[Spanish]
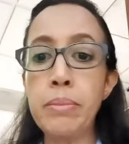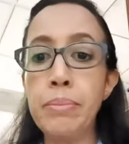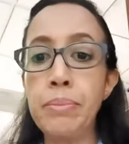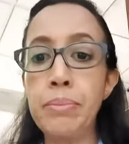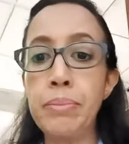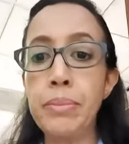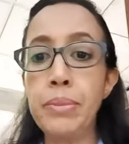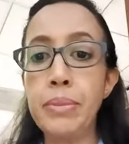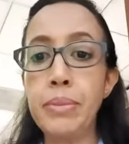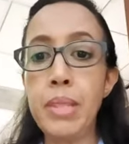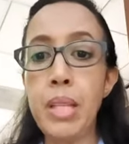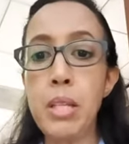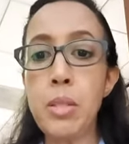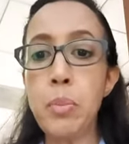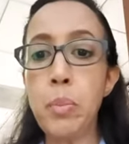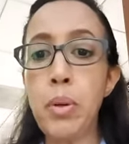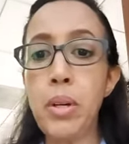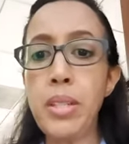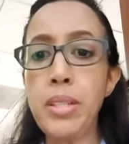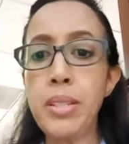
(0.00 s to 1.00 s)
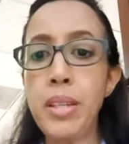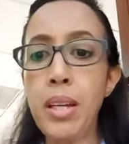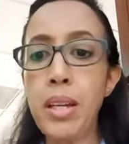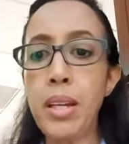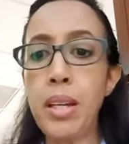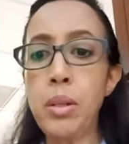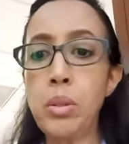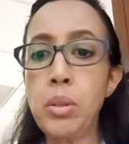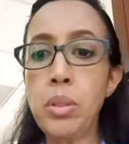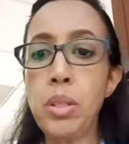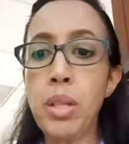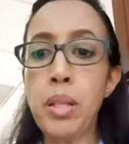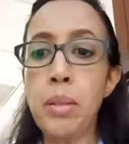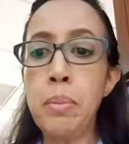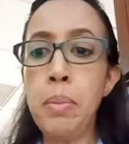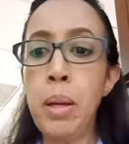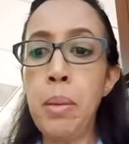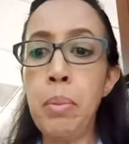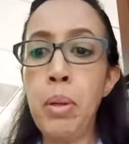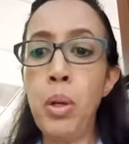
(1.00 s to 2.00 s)
Mm, después de que
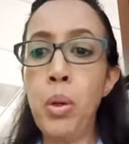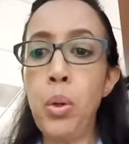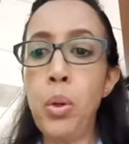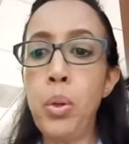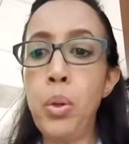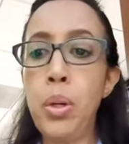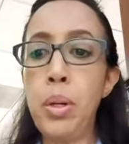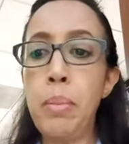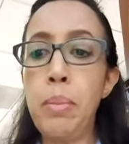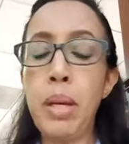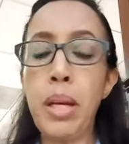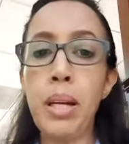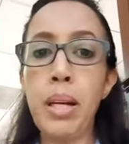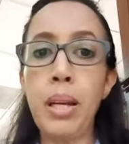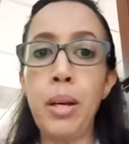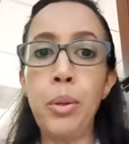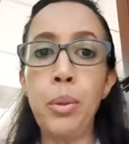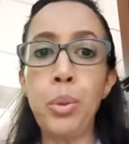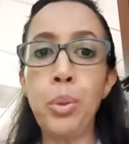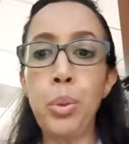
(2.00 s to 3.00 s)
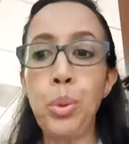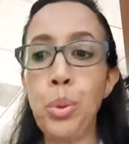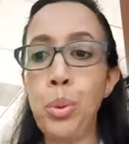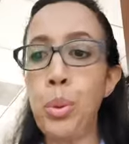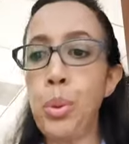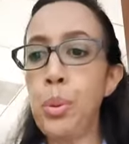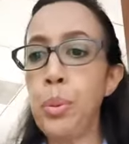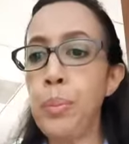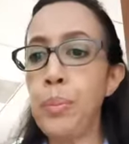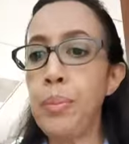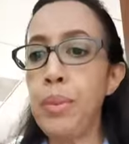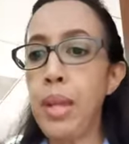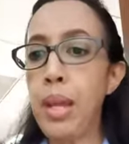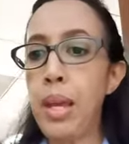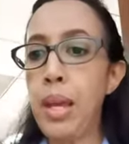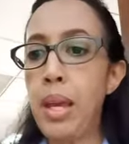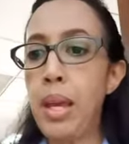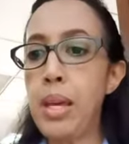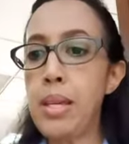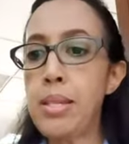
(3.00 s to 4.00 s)
usted me habló y me aclaró todo,
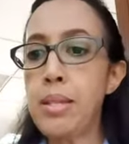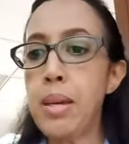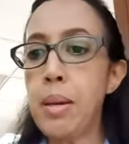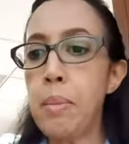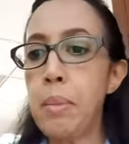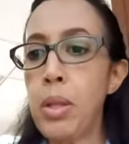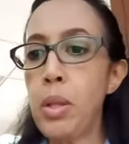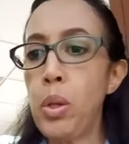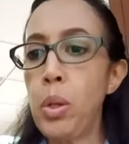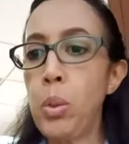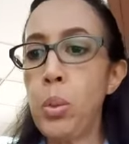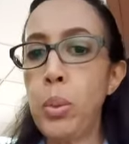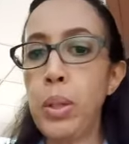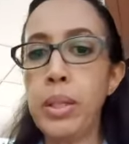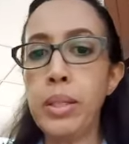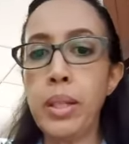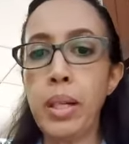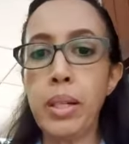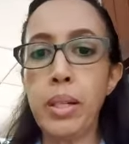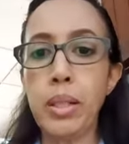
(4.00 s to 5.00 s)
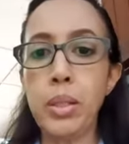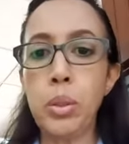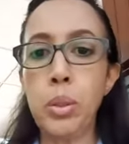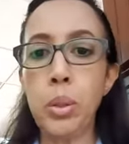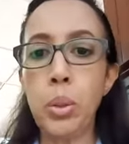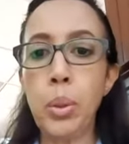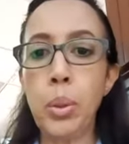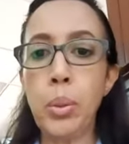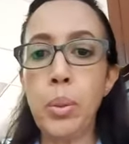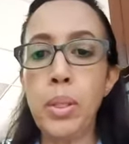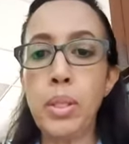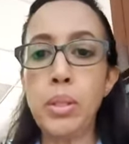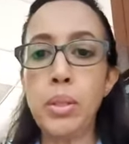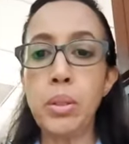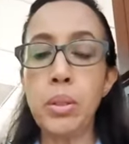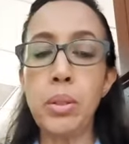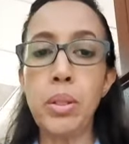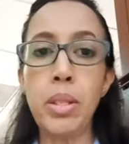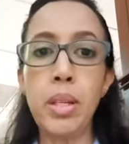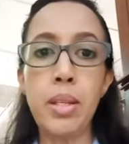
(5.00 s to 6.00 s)
es que me doy cuenta que todo
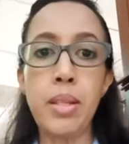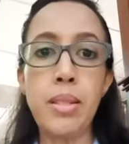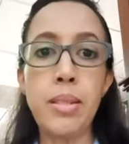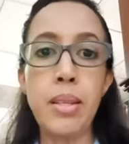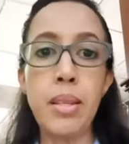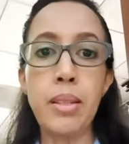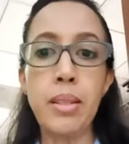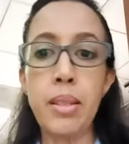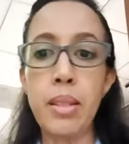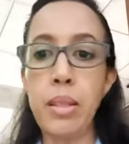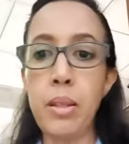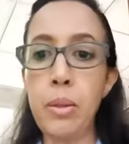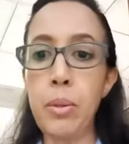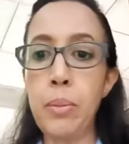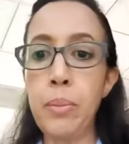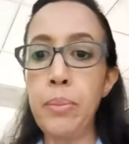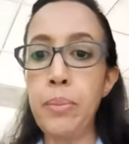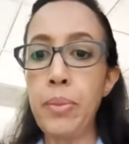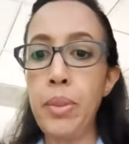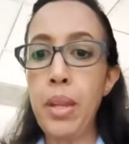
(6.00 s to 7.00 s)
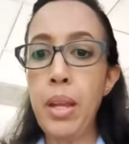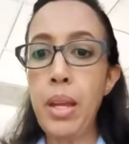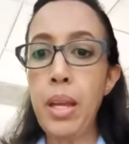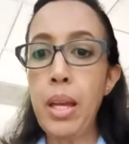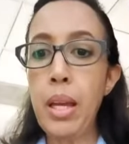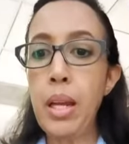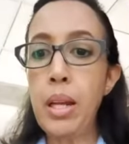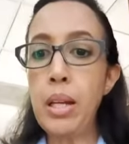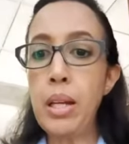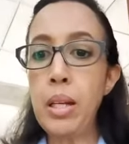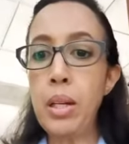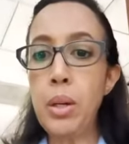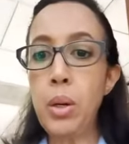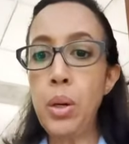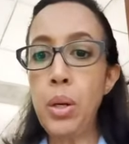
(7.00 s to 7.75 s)
esto tiene sentido.